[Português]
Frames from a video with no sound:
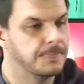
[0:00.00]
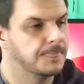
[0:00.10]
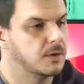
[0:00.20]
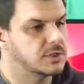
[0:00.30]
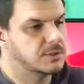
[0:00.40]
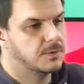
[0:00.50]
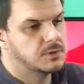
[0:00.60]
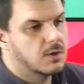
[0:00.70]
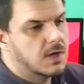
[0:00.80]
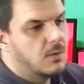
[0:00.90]
Então a gente pode
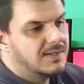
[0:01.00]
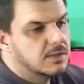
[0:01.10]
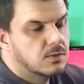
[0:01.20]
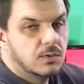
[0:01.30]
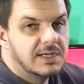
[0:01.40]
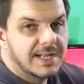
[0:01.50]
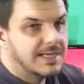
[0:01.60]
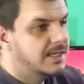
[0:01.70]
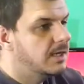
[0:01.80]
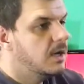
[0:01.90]
colocar o water cooler
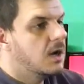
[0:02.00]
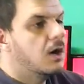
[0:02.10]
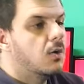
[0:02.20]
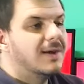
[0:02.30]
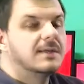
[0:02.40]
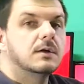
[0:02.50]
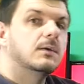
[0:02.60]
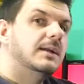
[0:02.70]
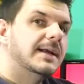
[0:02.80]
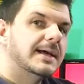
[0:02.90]
aqui ou o water
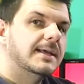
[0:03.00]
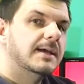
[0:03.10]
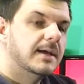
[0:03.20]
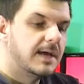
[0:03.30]
cooler aqui.